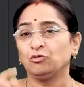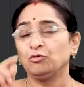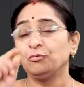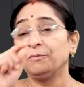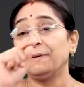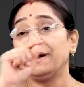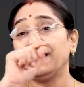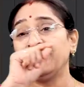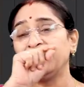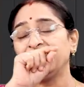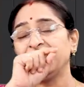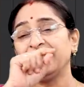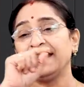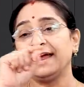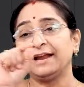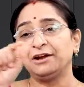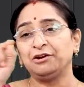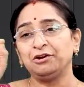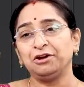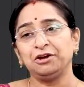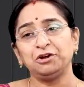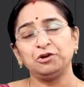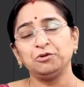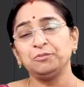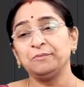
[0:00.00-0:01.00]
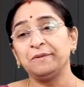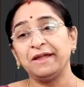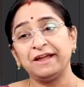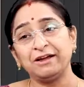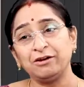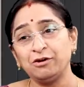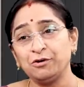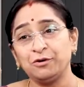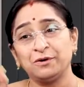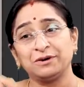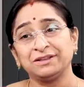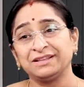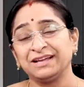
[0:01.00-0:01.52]
గుమ్మాలకి అటు ఇటు
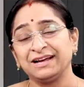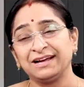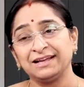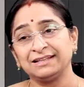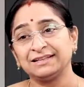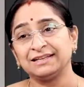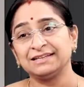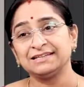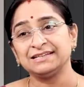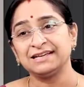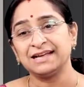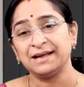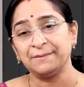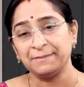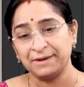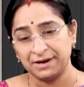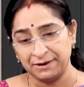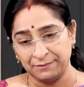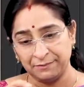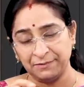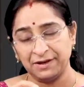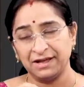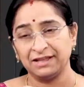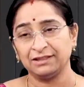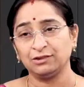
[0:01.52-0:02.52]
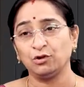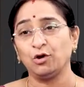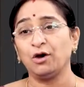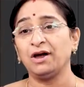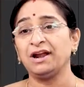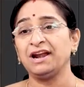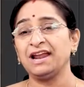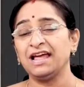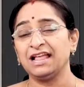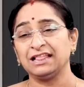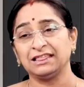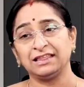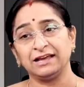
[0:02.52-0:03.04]
మేకులు కొడతాం కదా జయ మనం
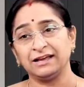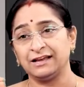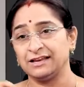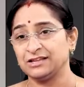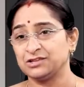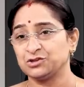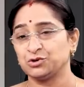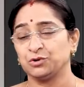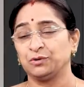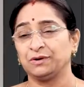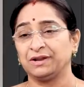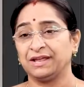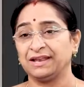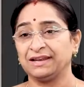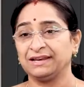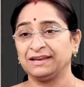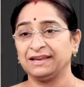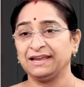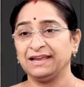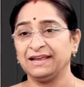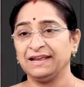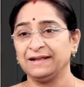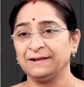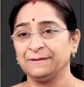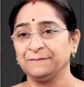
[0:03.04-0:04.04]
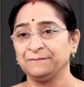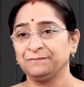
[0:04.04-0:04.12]
తోరణాలు తగిలించుకోవడానికి